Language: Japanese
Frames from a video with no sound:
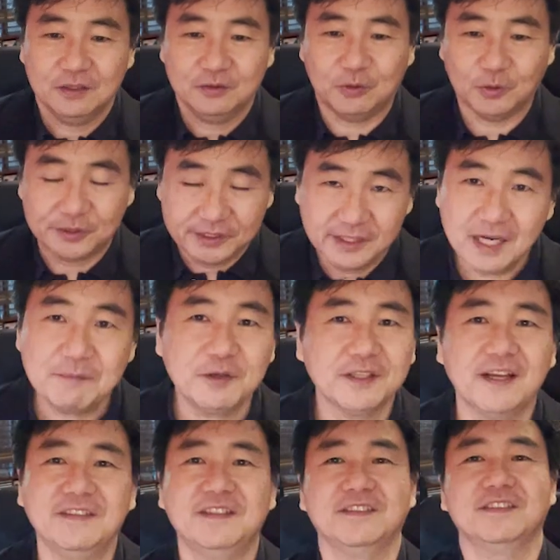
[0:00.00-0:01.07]
どちらも
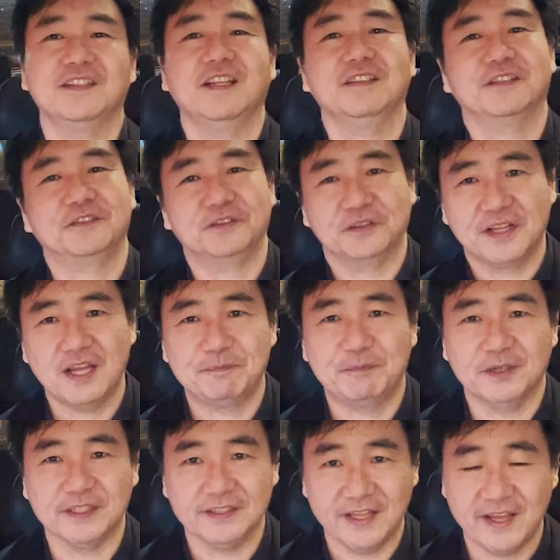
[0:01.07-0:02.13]
大切なんですよねやっ
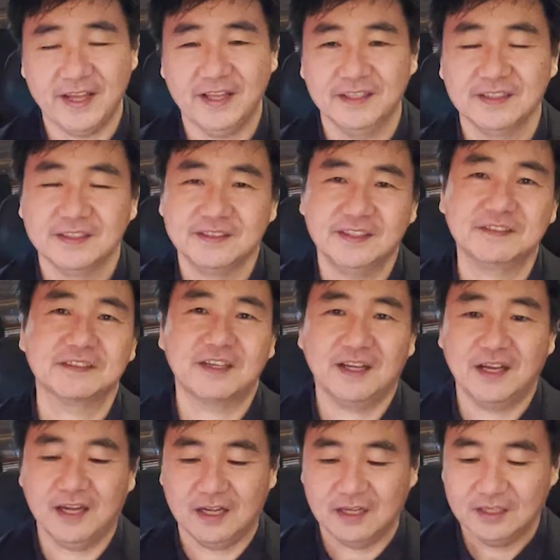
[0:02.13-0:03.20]
ぱりねですか
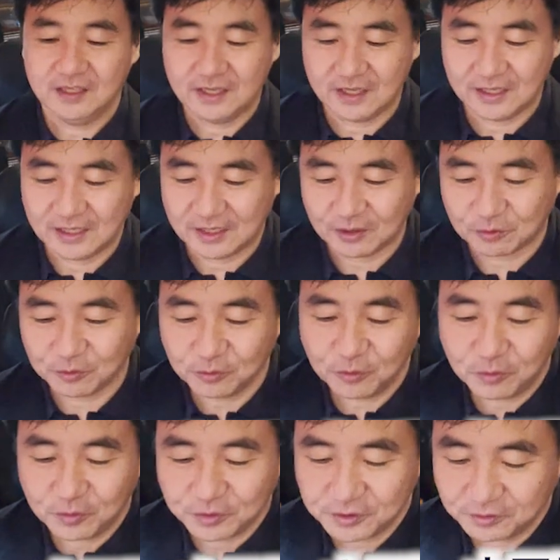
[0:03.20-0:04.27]
ら、えー、この
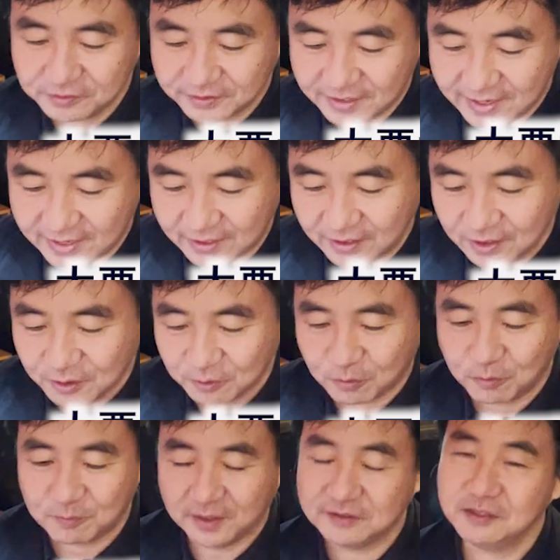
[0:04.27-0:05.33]
本を読んで
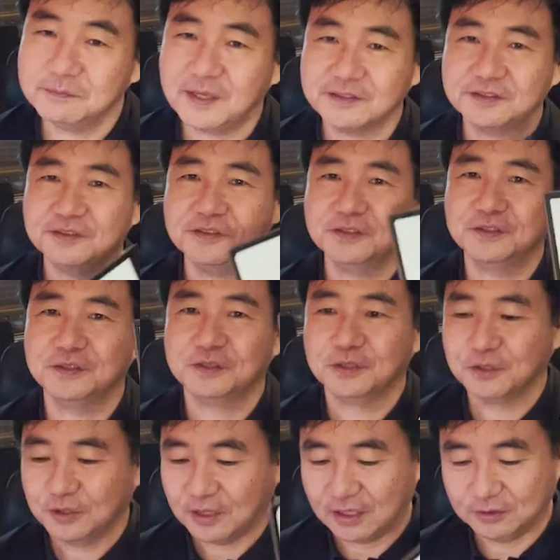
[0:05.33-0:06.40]
こうますます
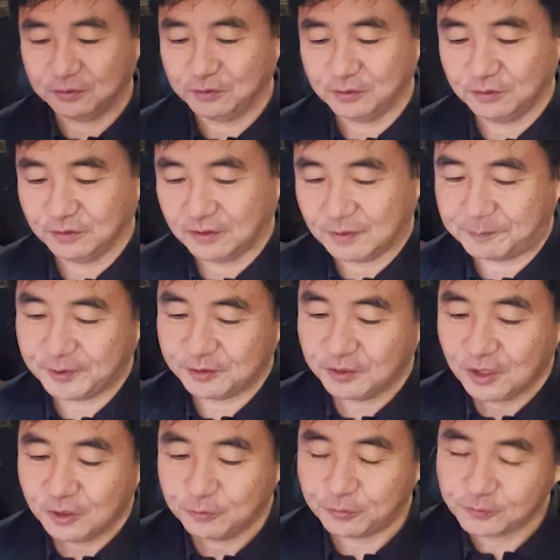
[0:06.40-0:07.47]
あのやっぱり
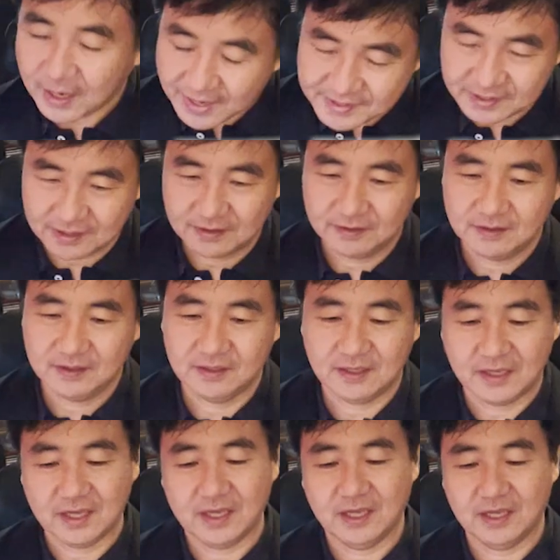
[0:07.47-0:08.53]
深い、
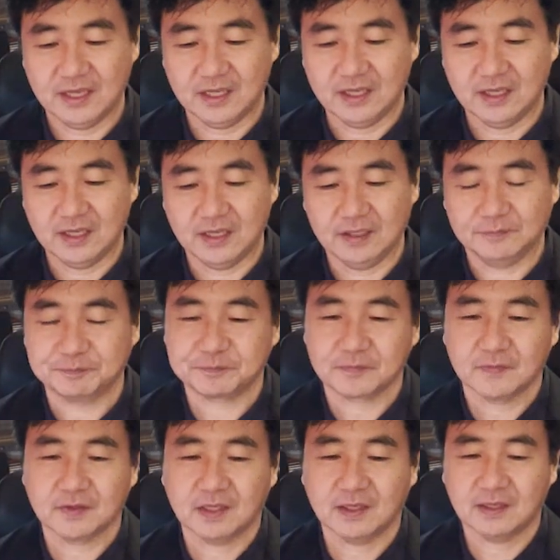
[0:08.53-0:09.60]

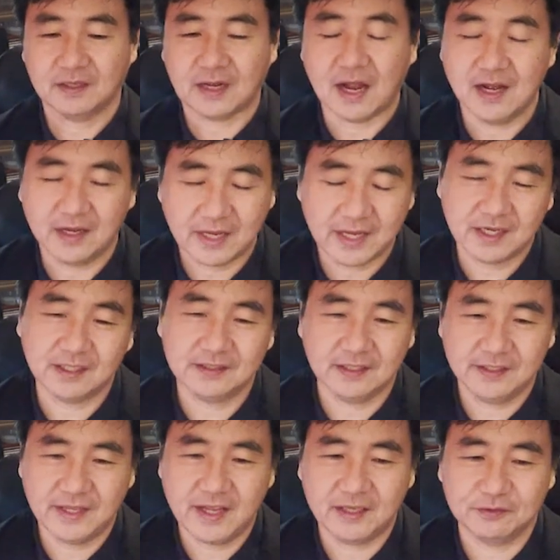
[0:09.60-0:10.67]
えー、考え方
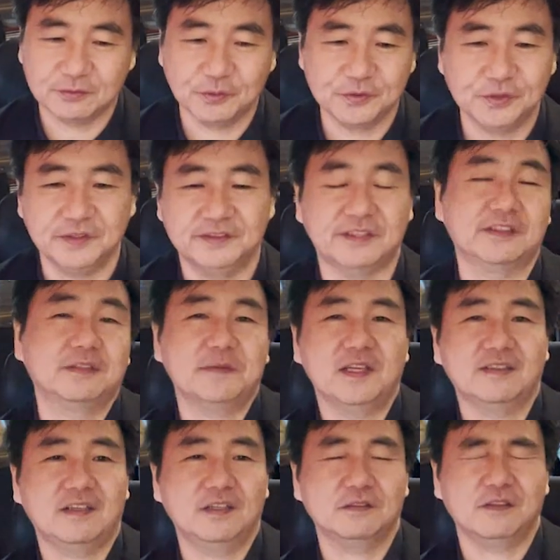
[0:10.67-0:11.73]
でそういうふうに説明
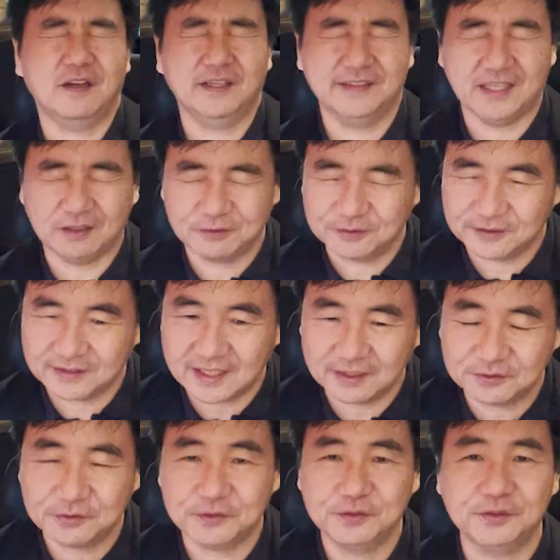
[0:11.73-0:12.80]
されるとなるほどな
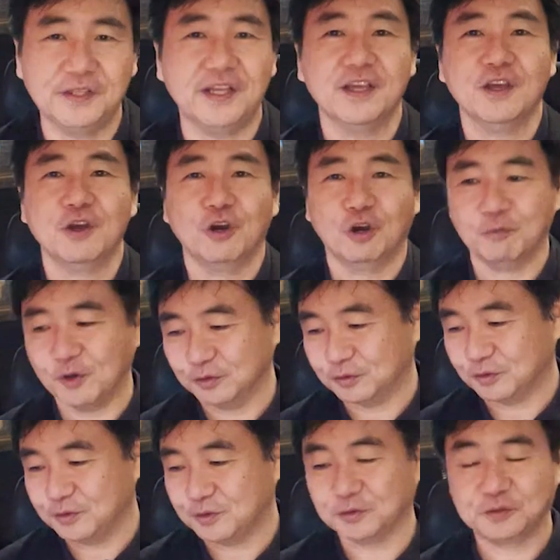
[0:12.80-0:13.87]
というふうに思う
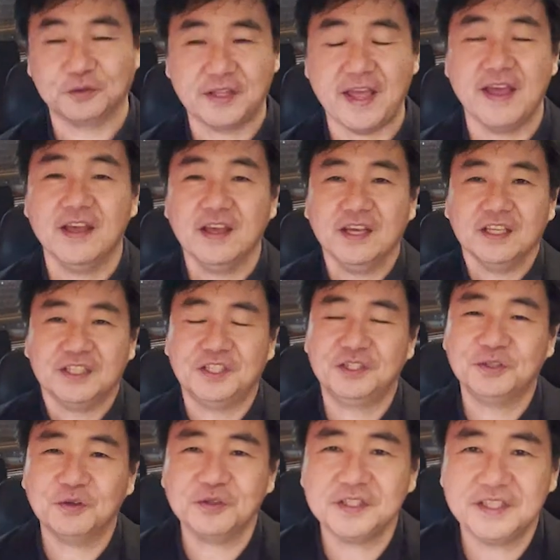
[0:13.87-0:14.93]
ということで非
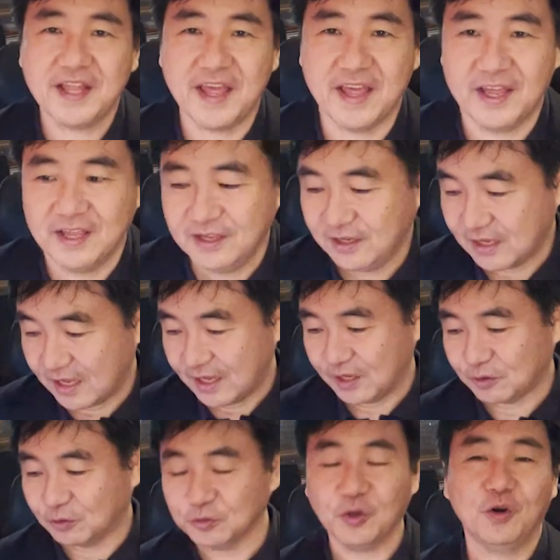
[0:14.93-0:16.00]
常にね、
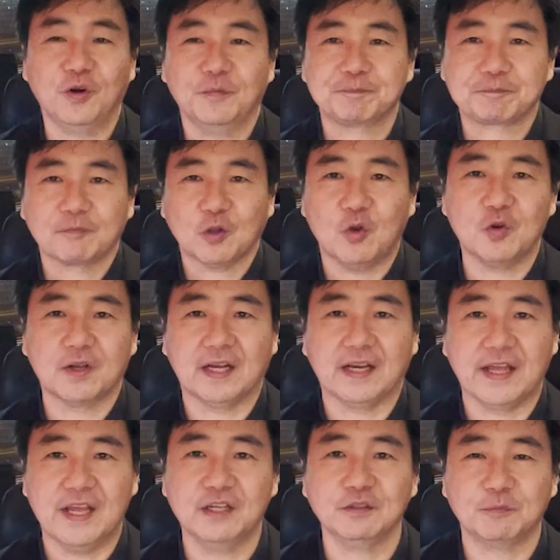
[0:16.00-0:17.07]
えー、この本か
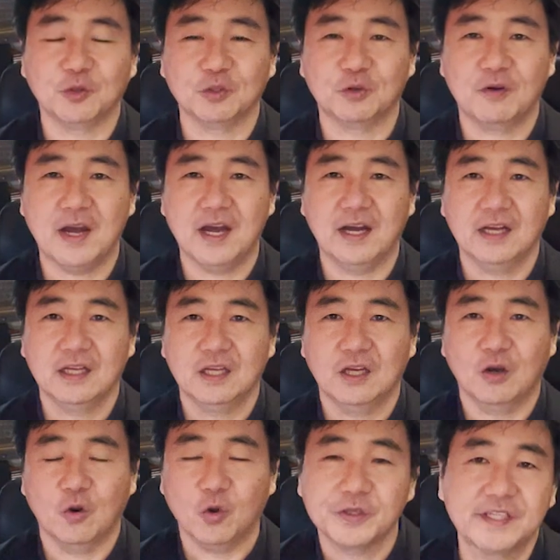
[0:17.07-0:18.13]
ら得るものは
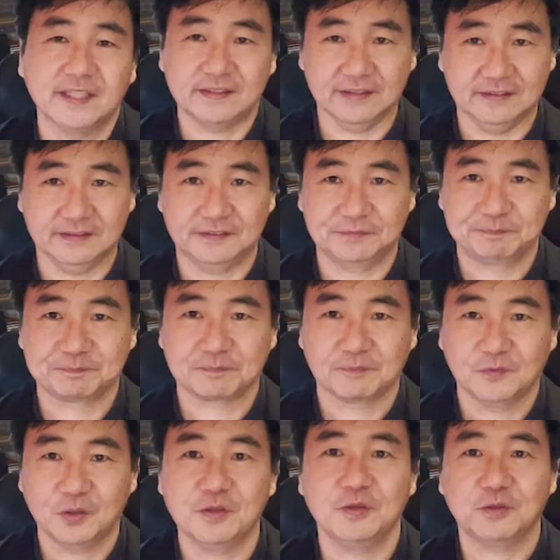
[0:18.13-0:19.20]
大きかったです。
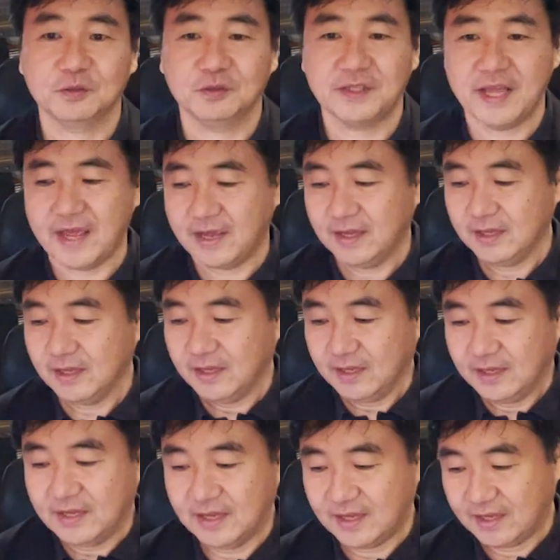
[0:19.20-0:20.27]
ということで、
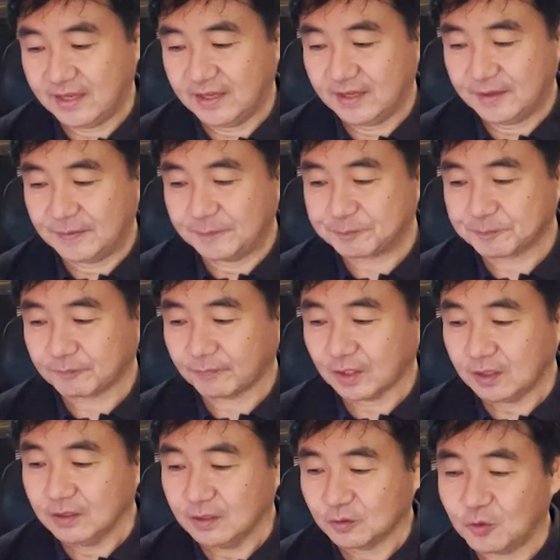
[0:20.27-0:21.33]
え
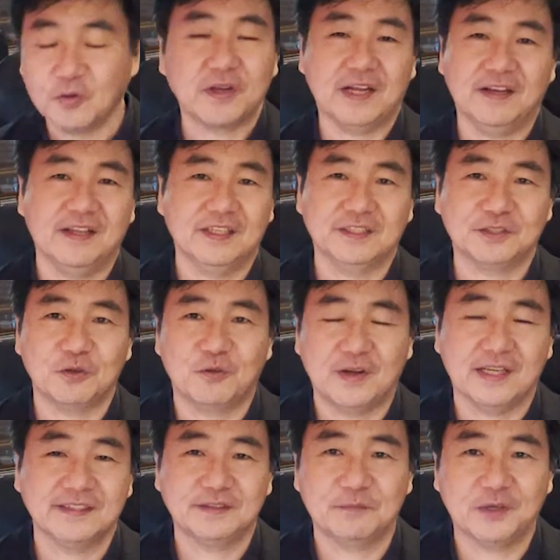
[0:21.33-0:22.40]
今回の話を終わ
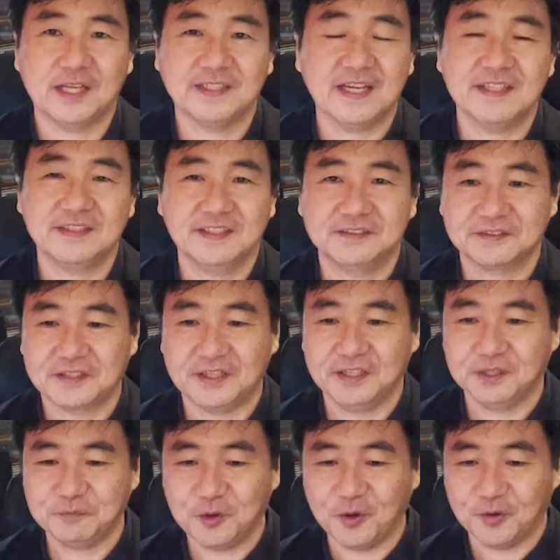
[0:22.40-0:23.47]
らせてもらいたいんですけれ
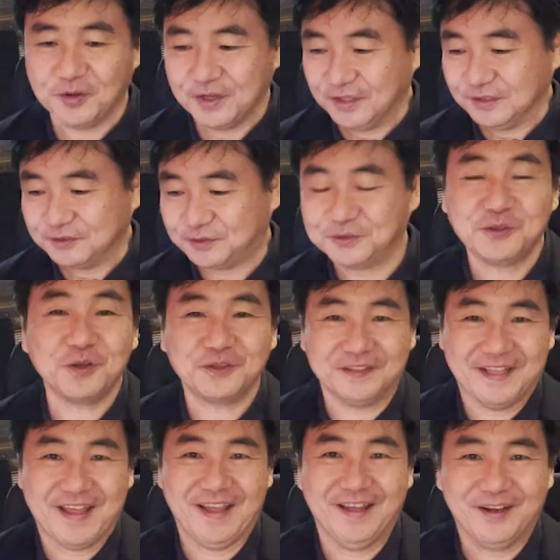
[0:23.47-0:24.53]
どもすごく
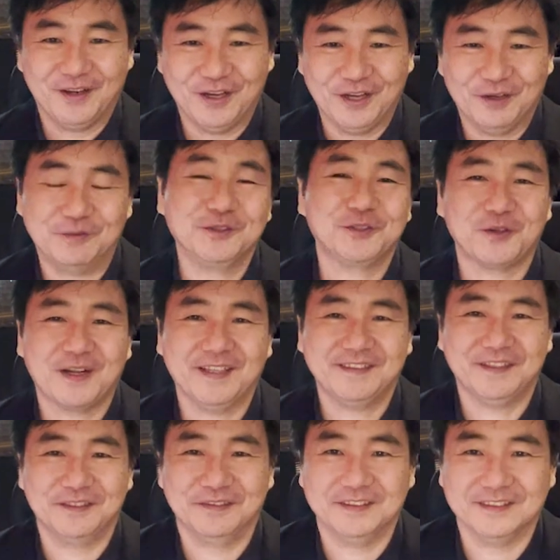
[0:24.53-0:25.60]
ね面白かっ
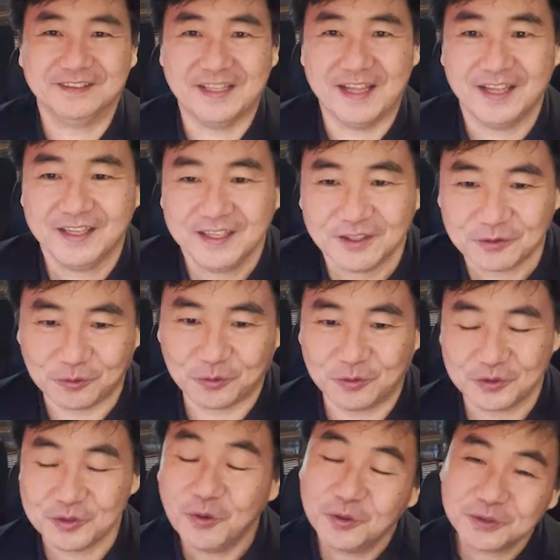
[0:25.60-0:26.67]
たのはですねこの
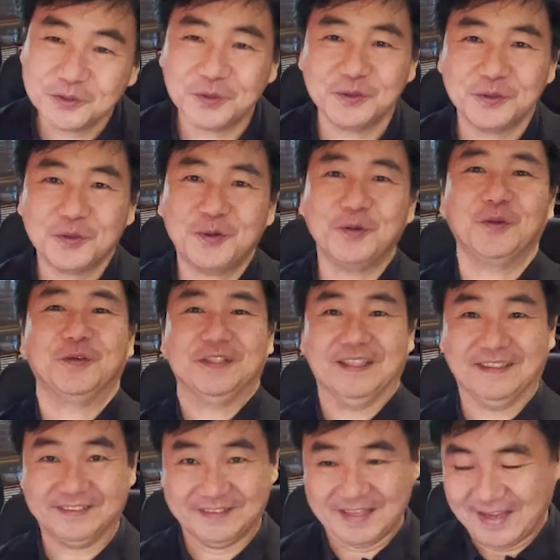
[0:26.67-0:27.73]
幼少の頃に
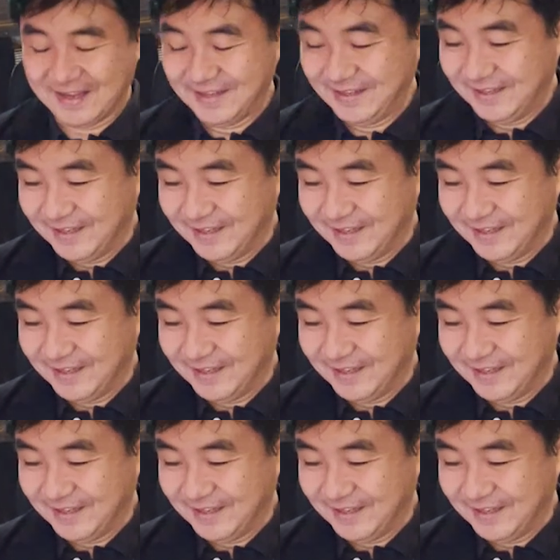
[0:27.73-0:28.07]
ですね